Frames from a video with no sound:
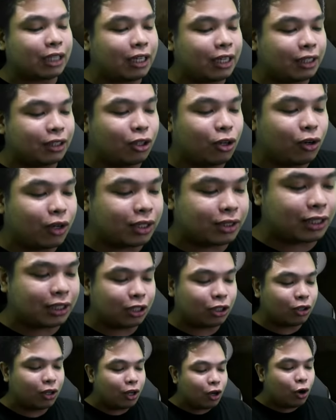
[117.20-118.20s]
tayo ng di oras
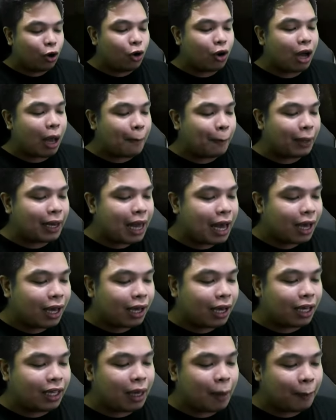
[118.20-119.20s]
dito. O nga pala.
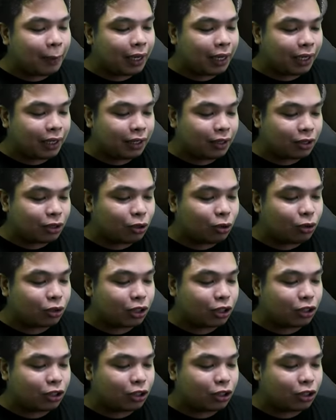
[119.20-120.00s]
Kaya pala hininto ko